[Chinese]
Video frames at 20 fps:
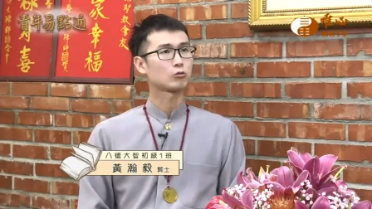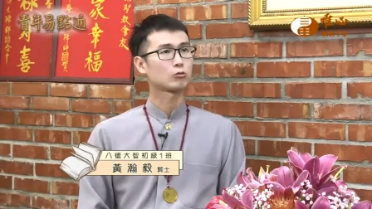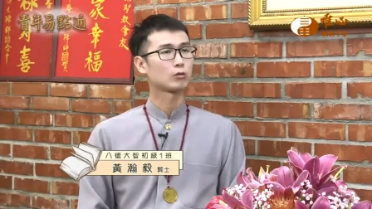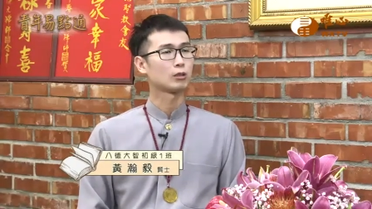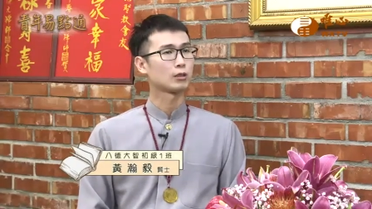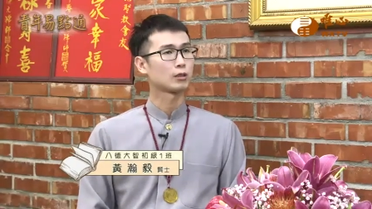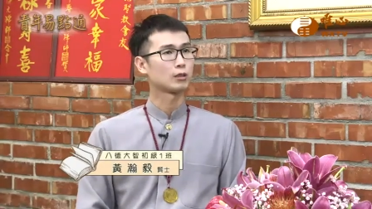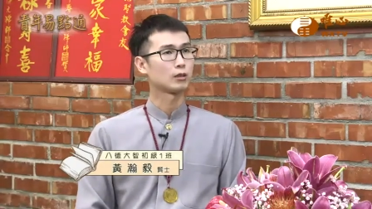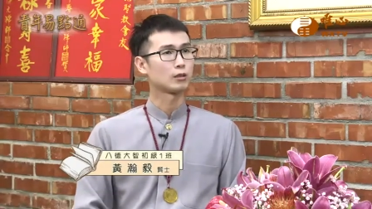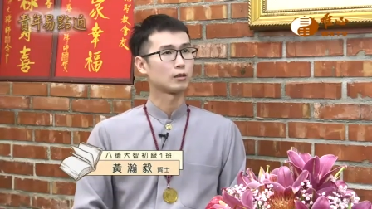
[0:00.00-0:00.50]

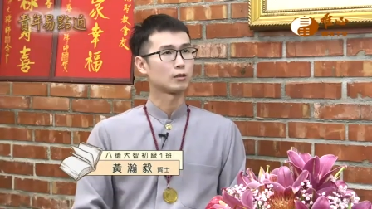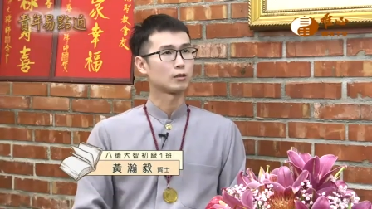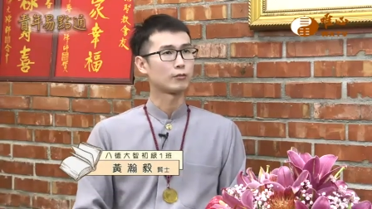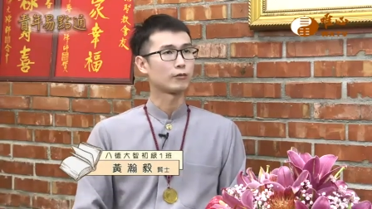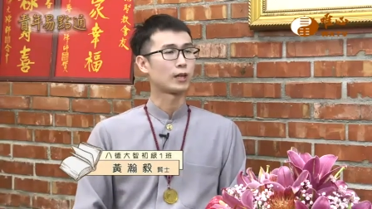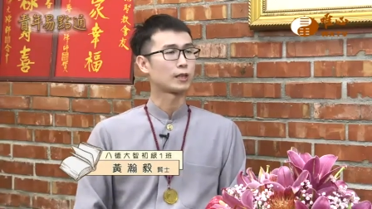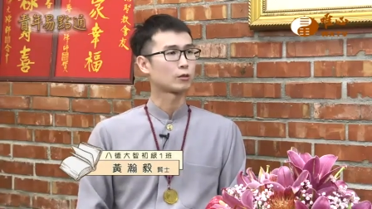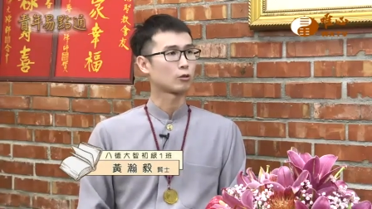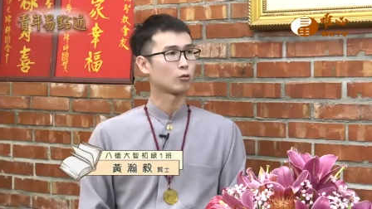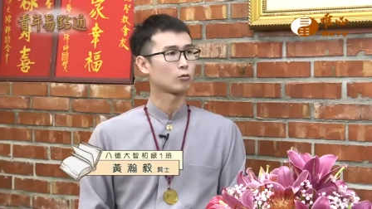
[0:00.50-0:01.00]
那个
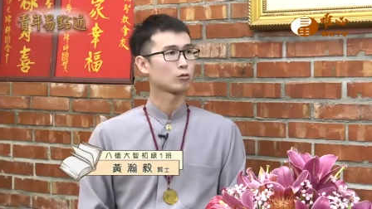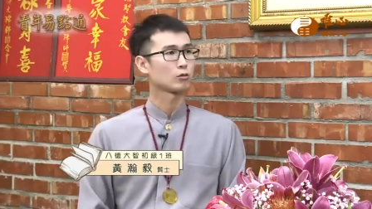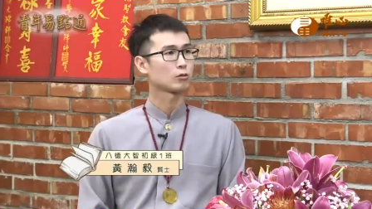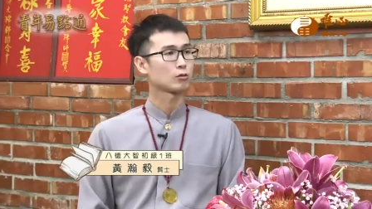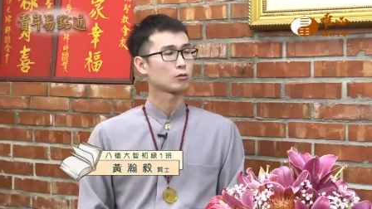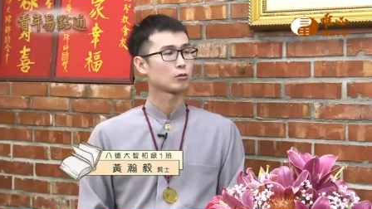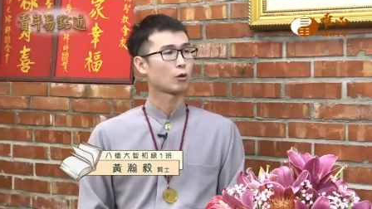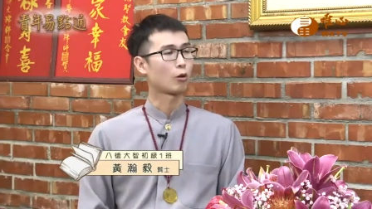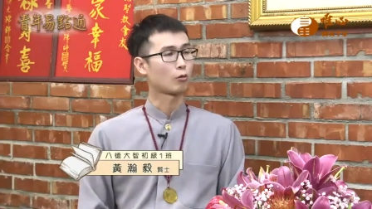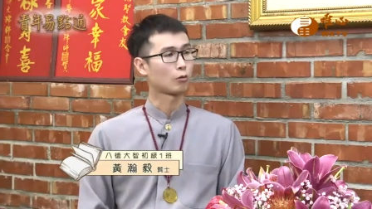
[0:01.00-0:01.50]
房东
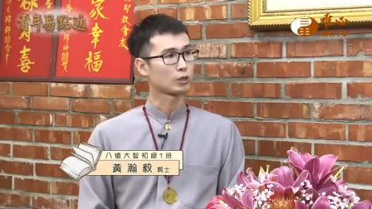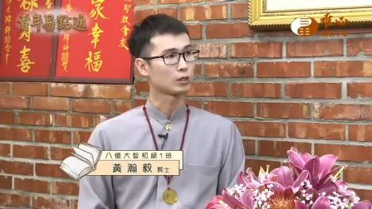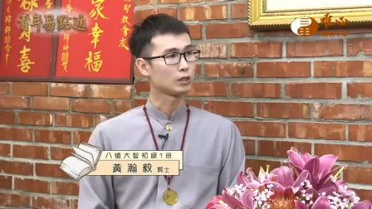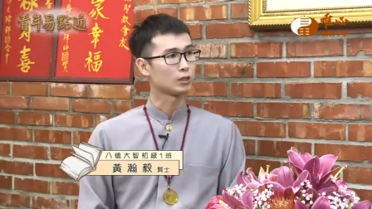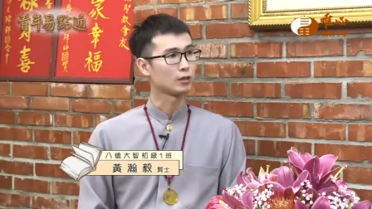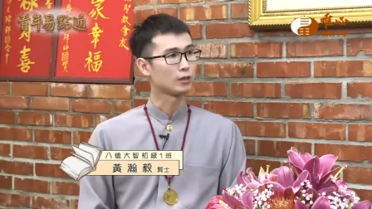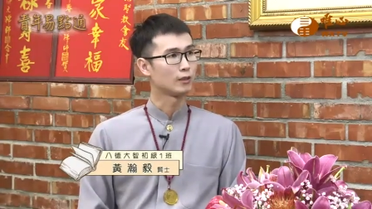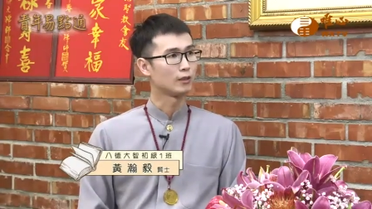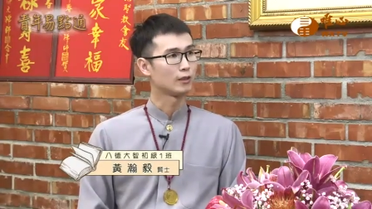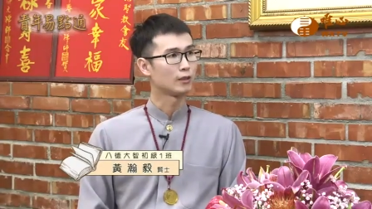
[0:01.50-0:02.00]
同
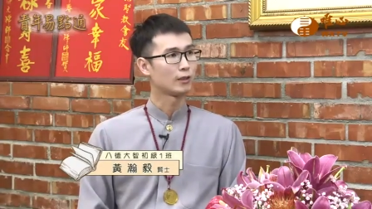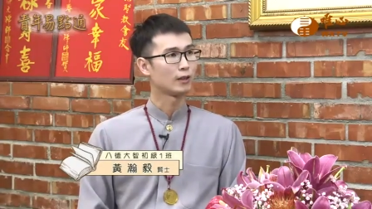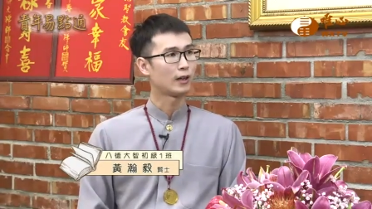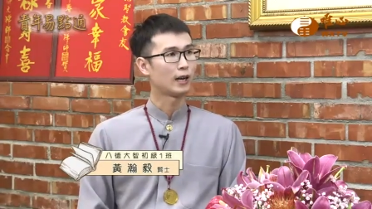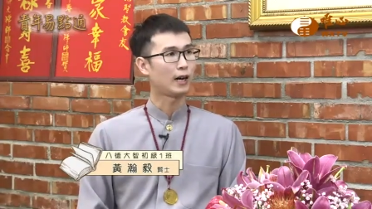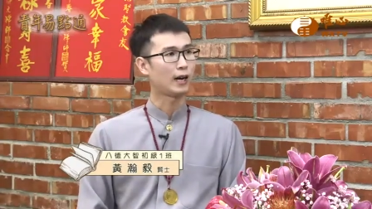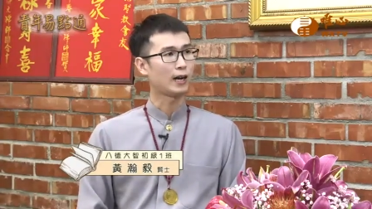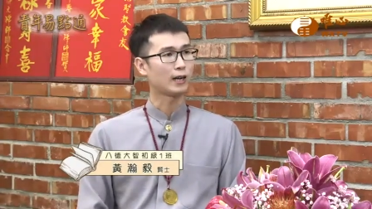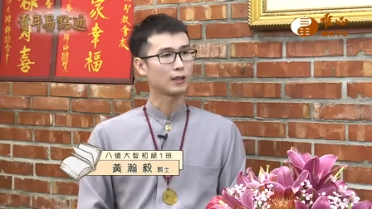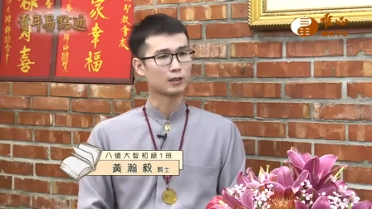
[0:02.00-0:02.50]
意的。
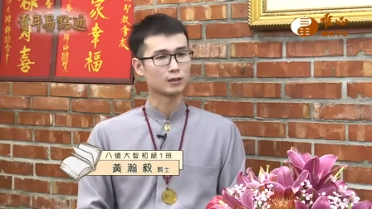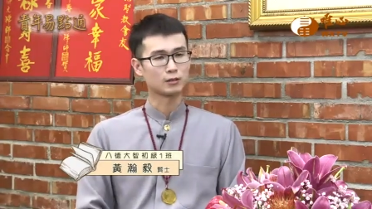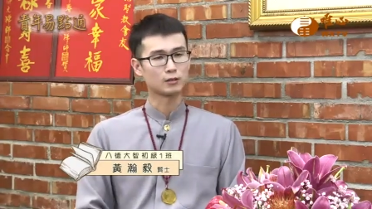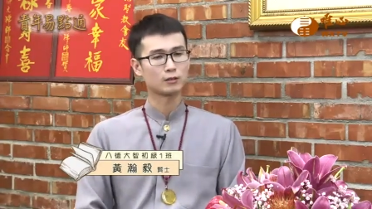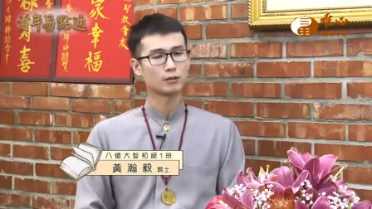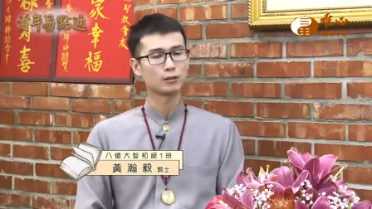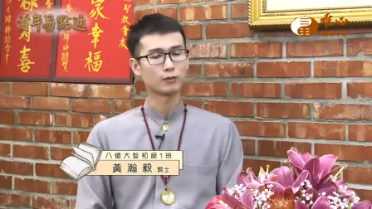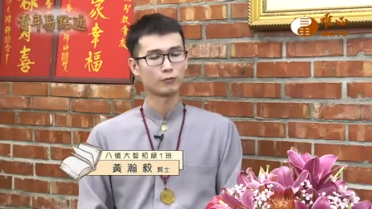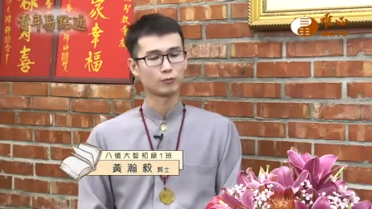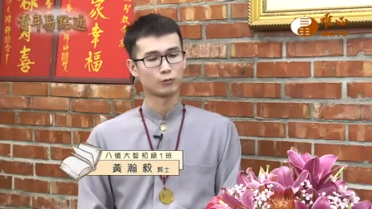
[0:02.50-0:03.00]
啊，可
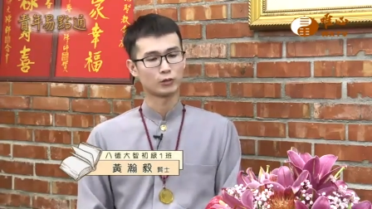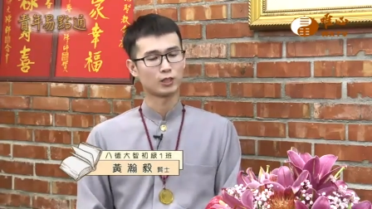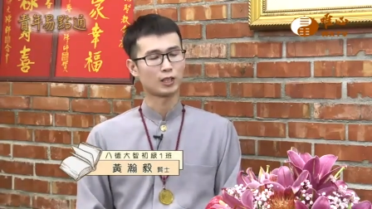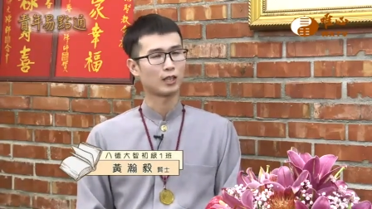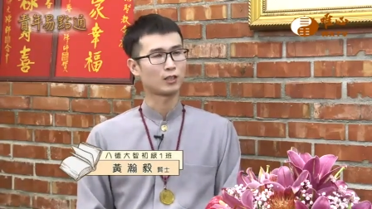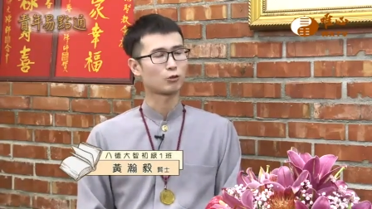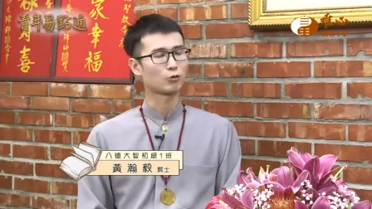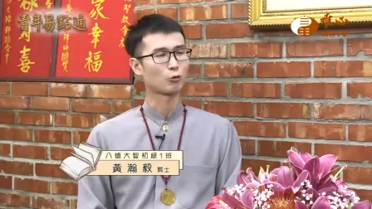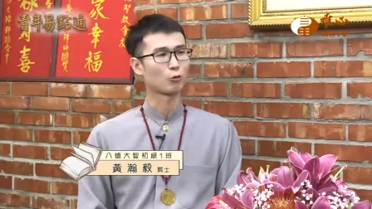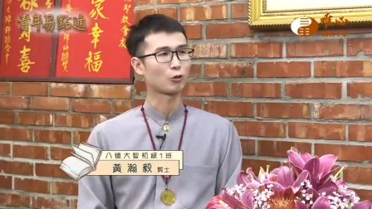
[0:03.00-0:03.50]
是政府现
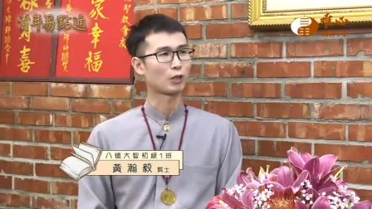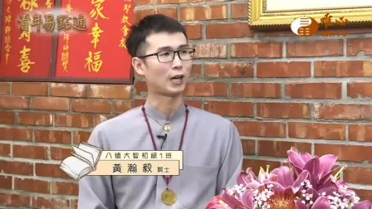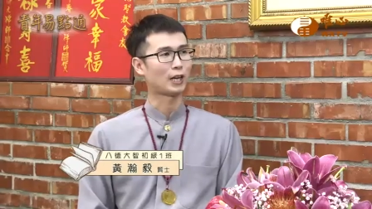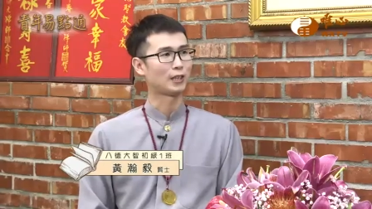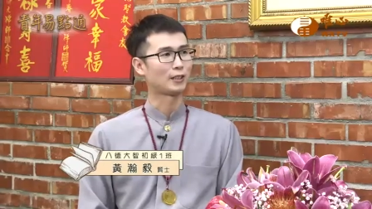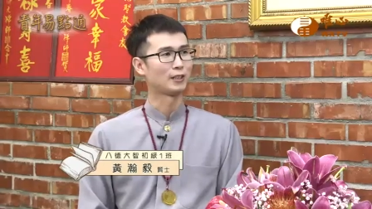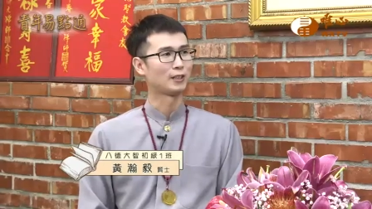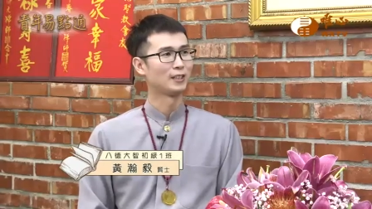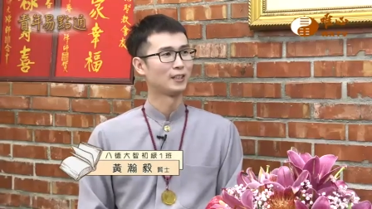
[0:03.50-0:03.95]
在修改了，